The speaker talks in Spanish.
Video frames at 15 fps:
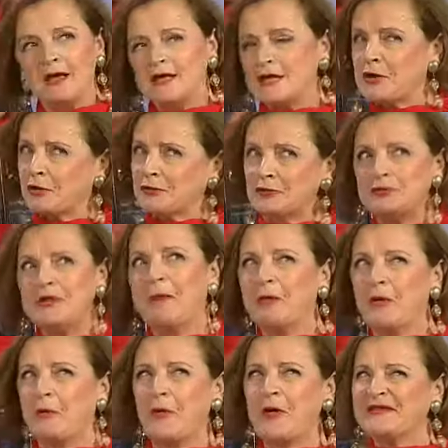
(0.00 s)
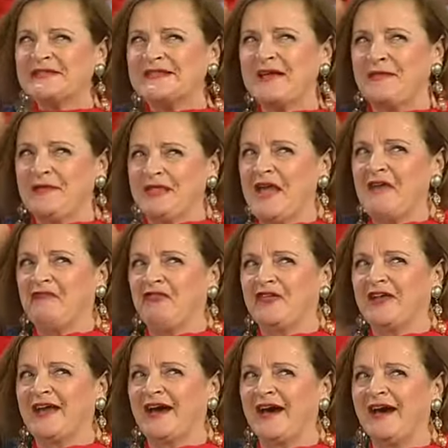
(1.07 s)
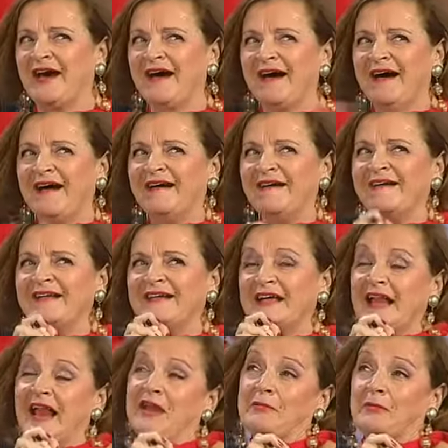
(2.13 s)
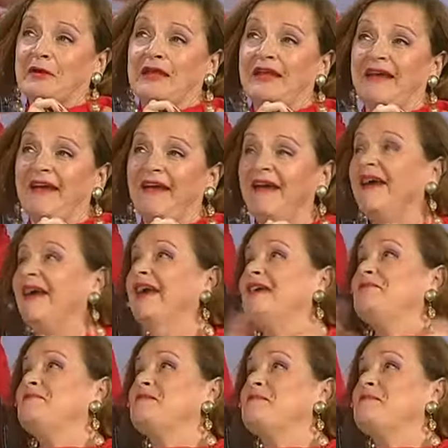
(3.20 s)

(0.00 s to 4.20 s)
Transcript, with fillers: Y con una propuesta benéfica. Ay, claro, porque en mi